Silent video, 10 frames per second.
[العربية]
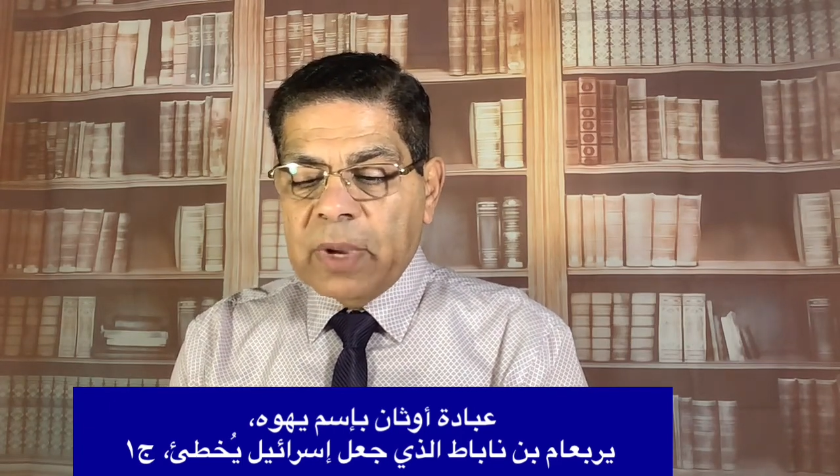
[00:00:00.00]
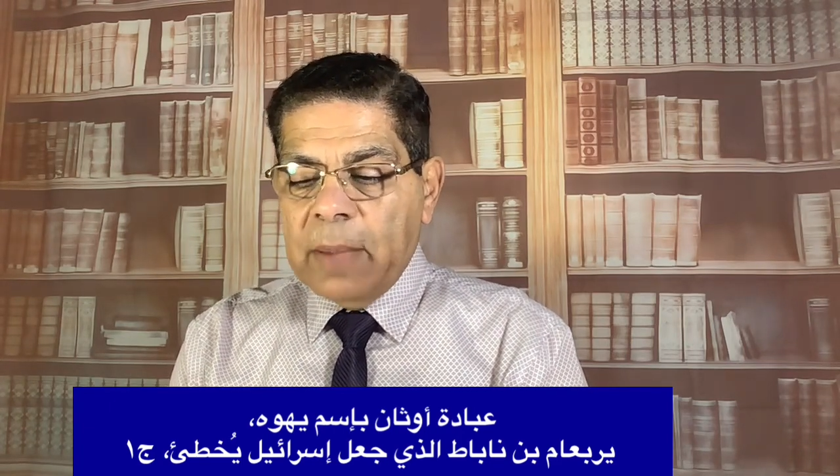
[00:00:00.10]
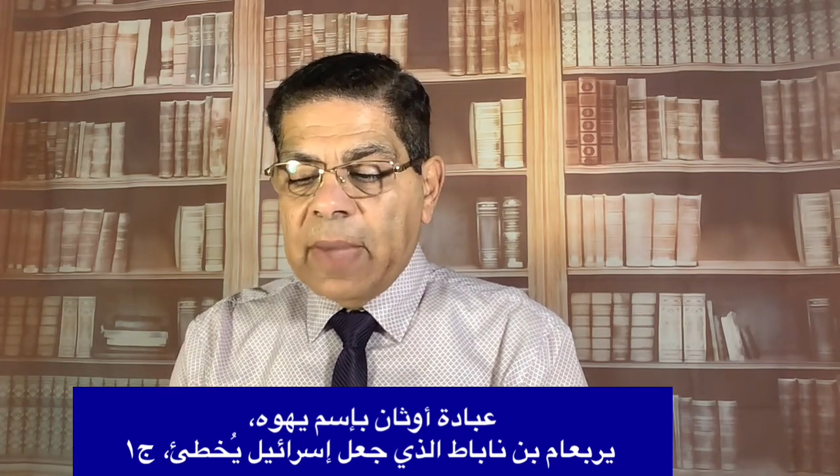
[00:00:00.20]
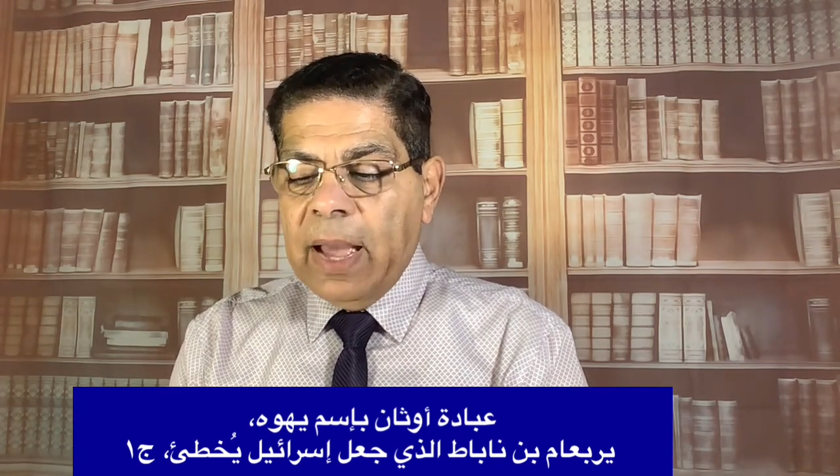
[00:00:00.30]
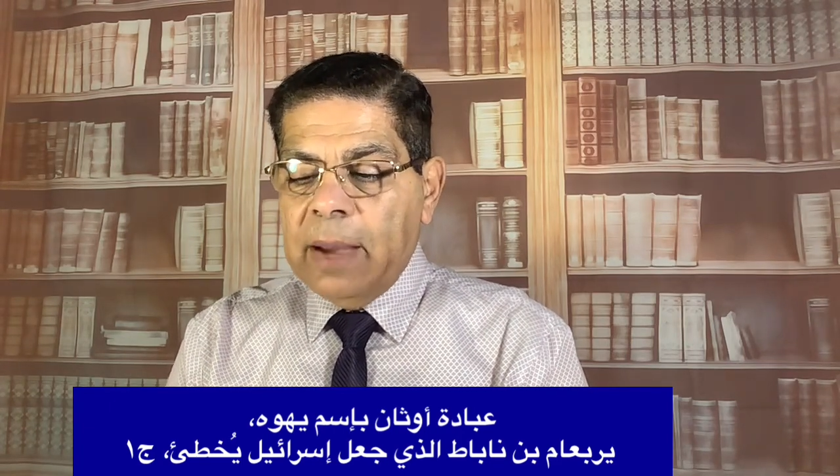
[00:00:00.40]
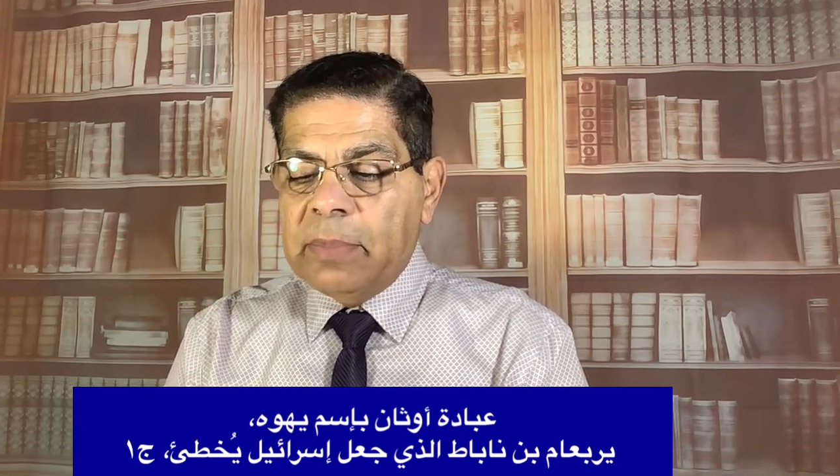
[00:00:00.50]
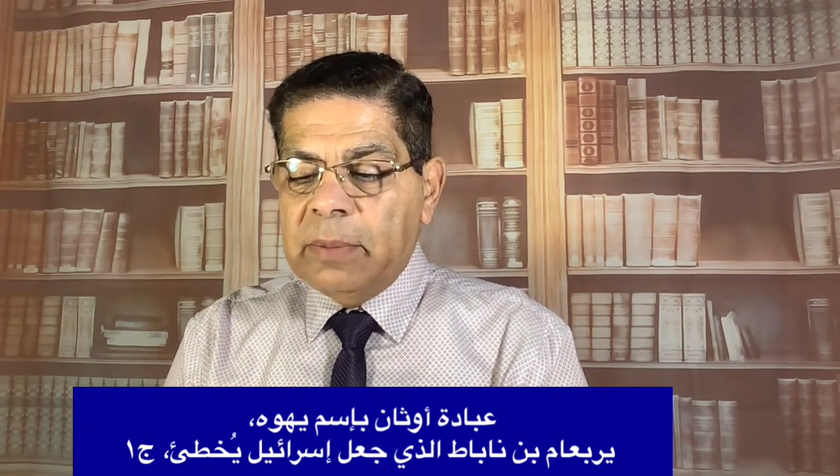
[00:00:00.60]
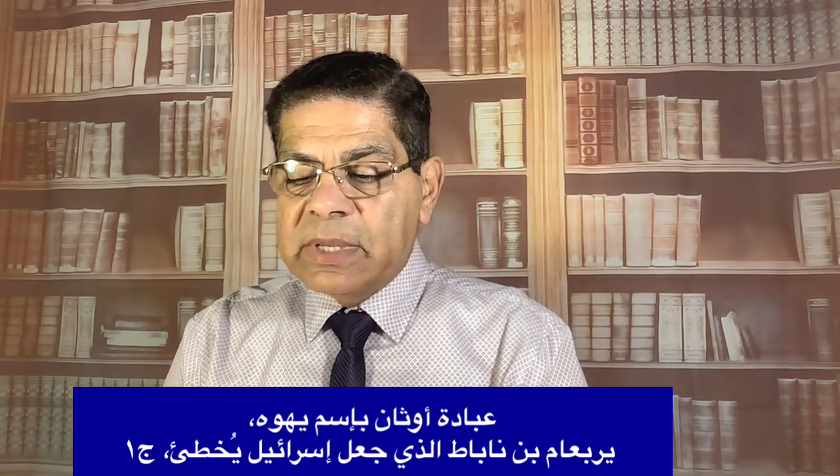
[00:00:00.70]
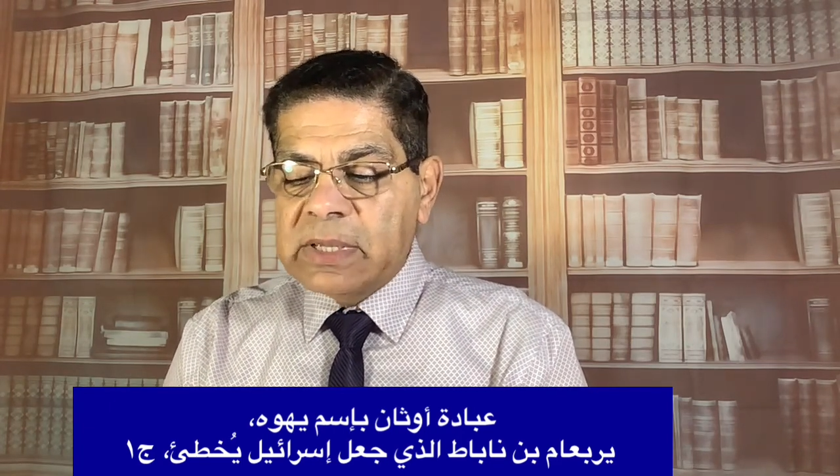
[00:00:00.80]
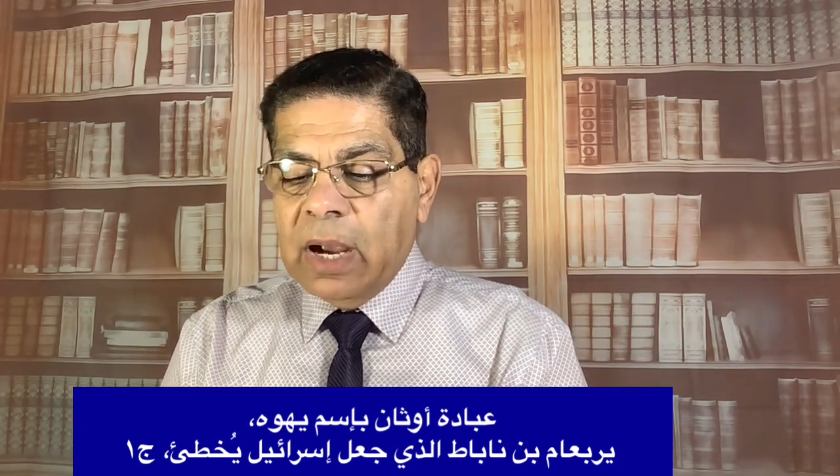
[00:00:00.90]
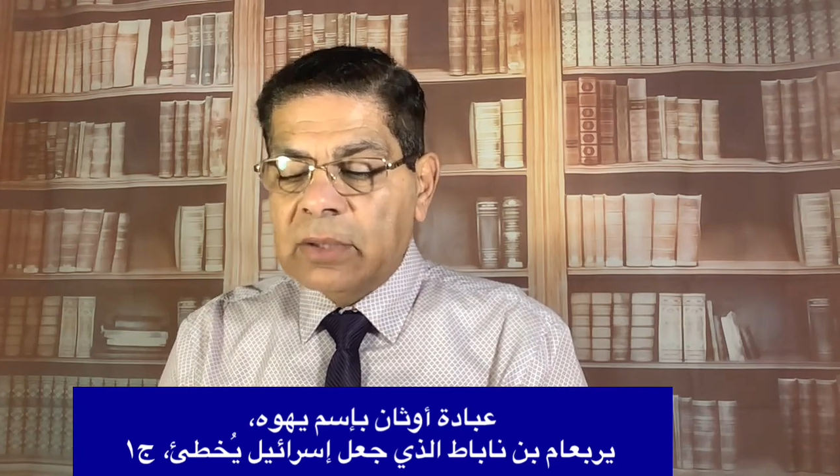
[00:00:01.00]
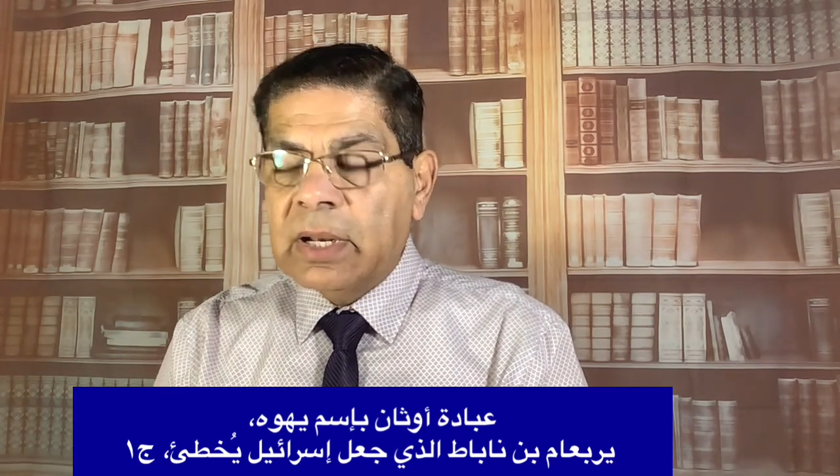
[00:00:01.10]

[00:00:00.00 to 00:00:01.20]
كما أحب المسيح عن